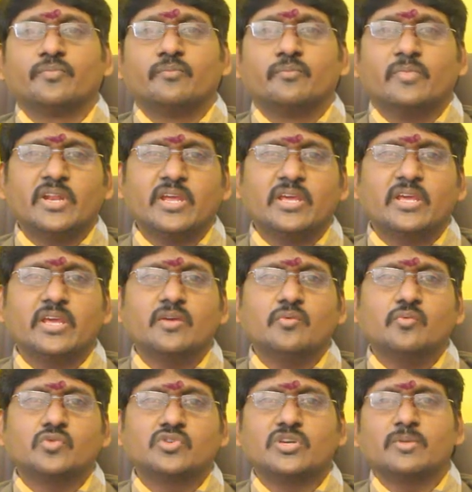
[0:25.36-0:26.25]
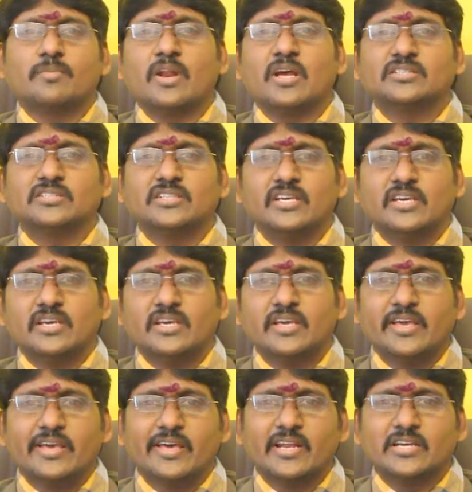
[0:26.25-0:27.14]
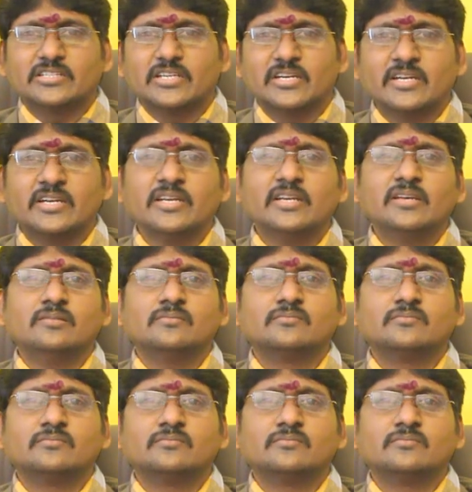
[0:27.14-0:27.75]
మరి వృషభ రాశి ఏ రాశి అండి